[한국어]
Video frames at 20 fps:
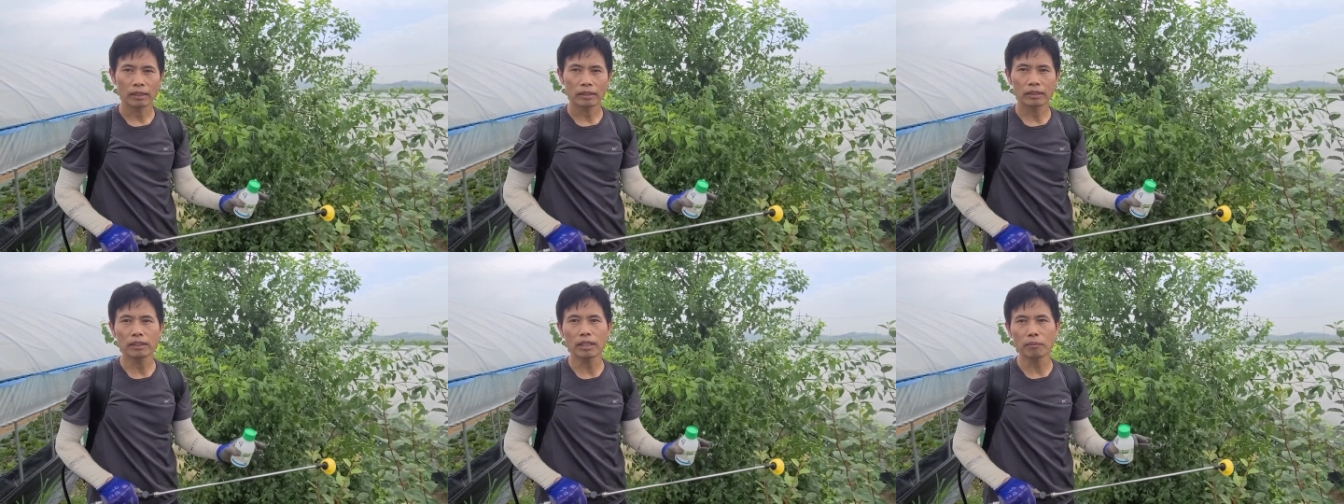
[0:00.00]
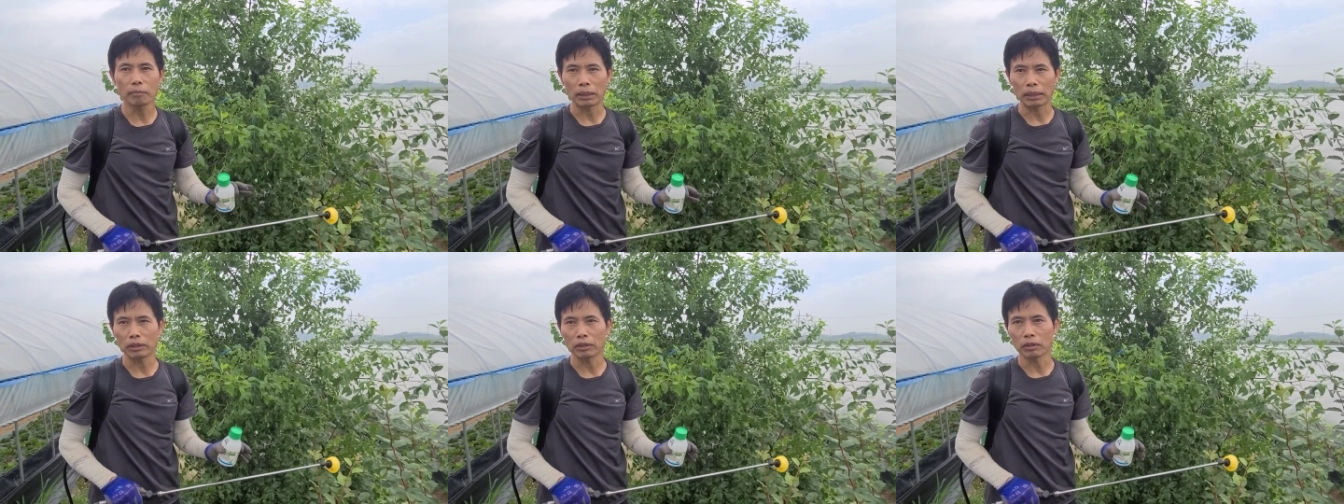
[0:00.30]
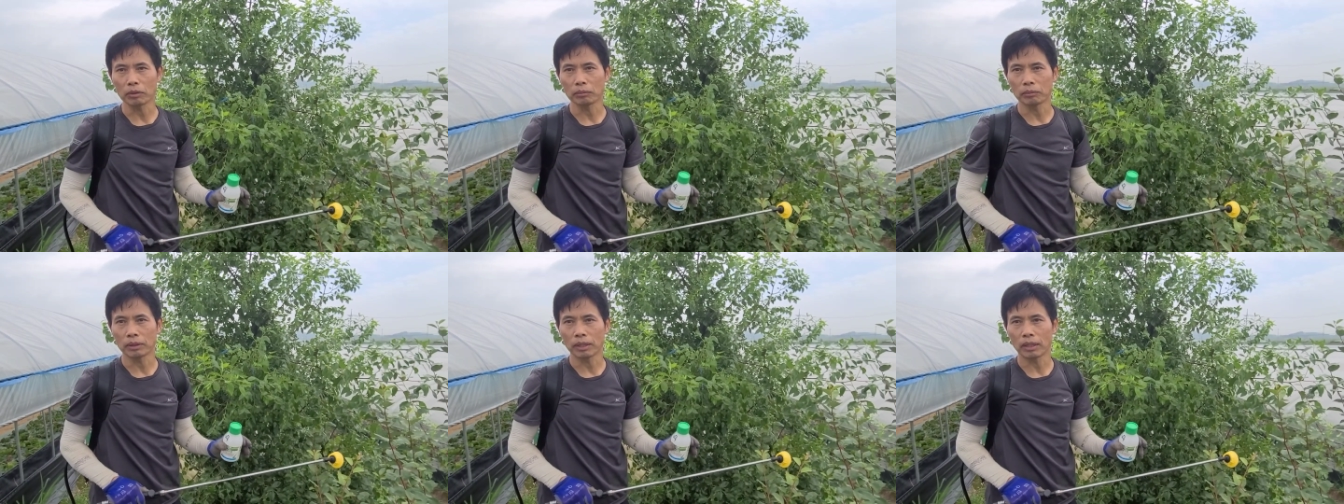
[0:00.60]
그게 음. 맞는
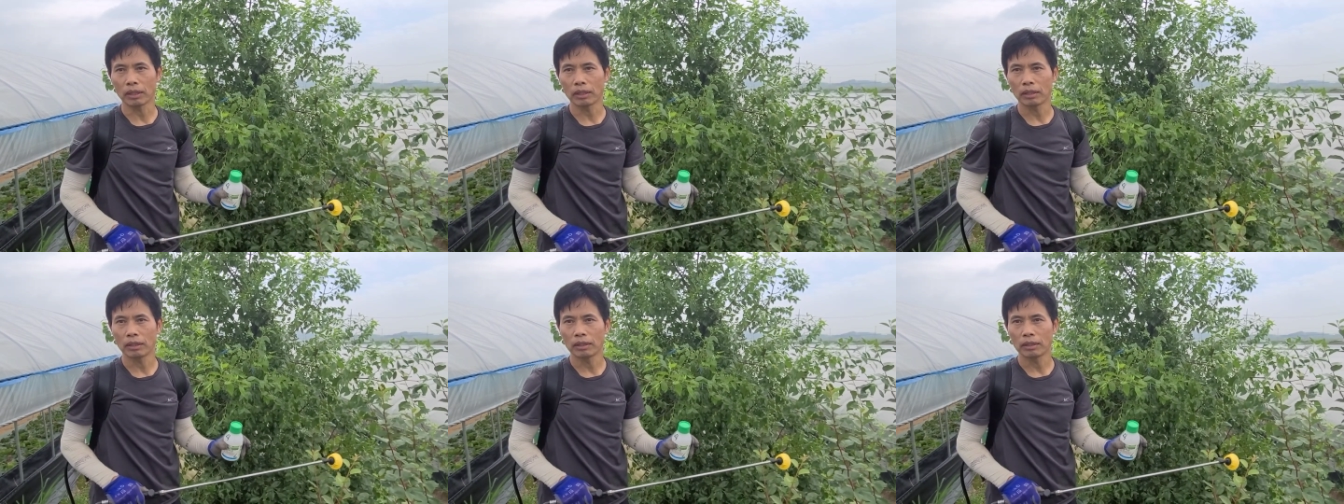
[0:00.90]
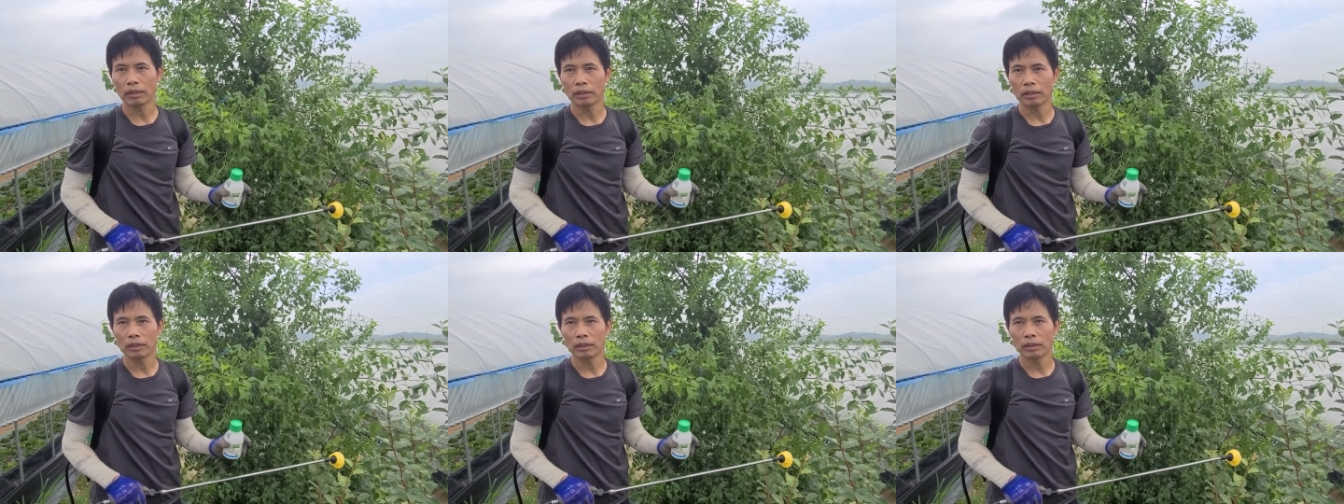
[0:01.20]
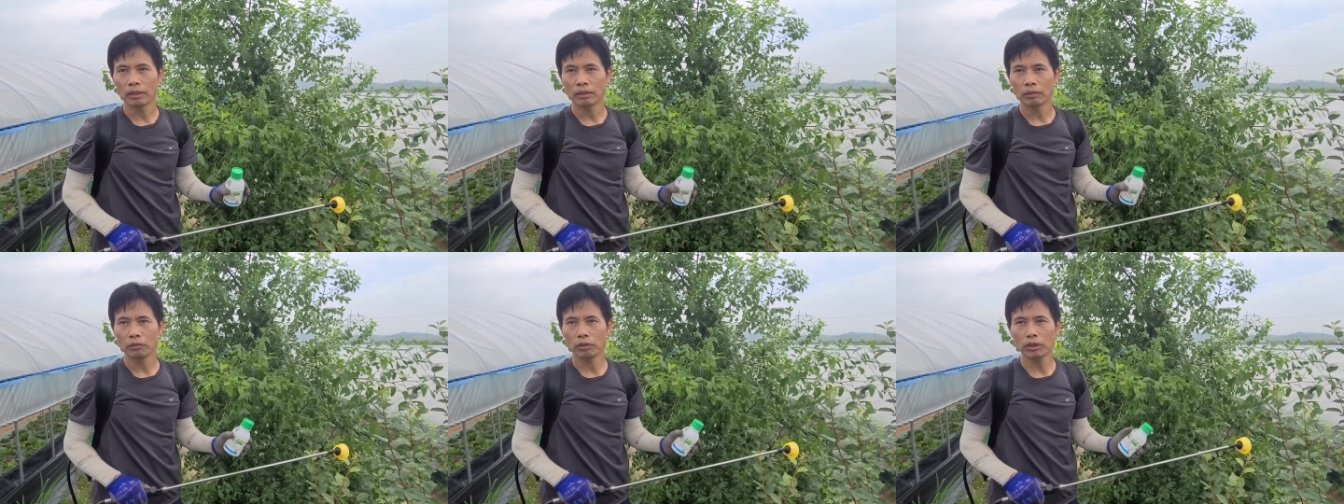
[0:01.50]
겁니다.
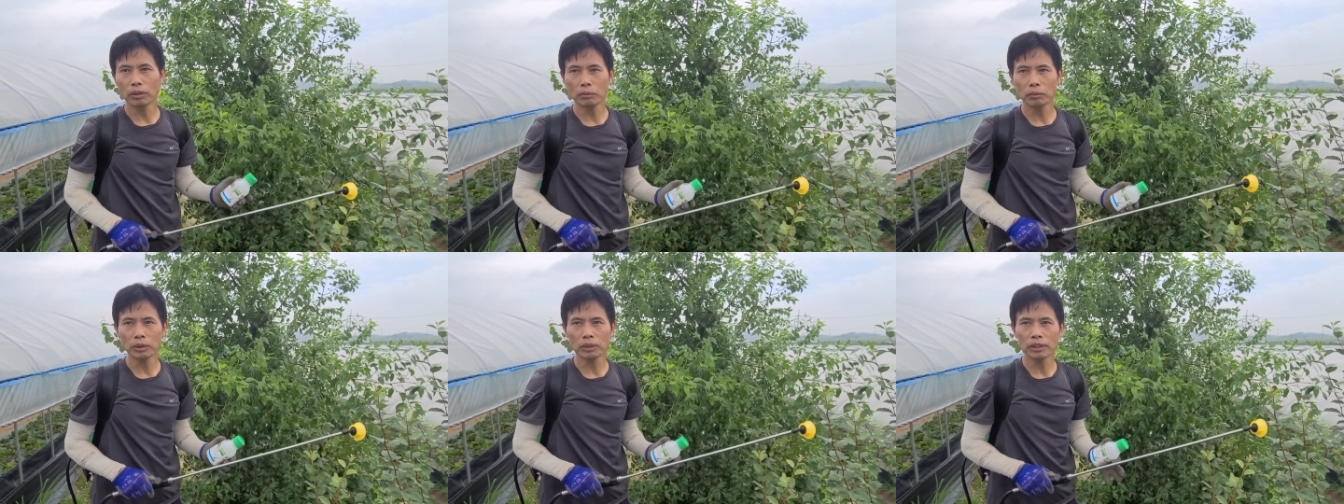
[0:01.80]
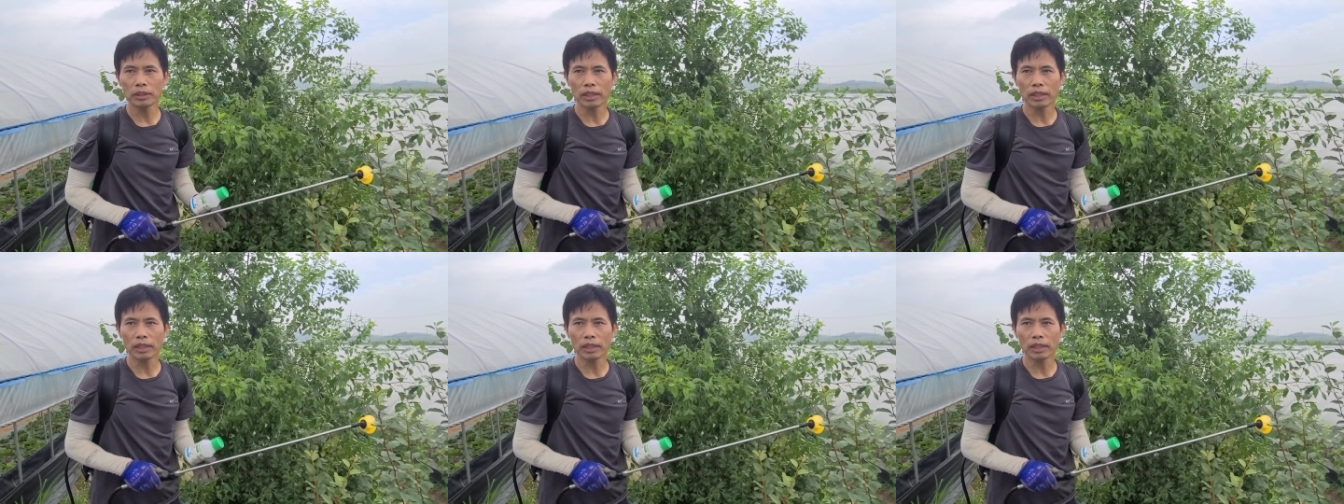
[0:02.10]
왜냐면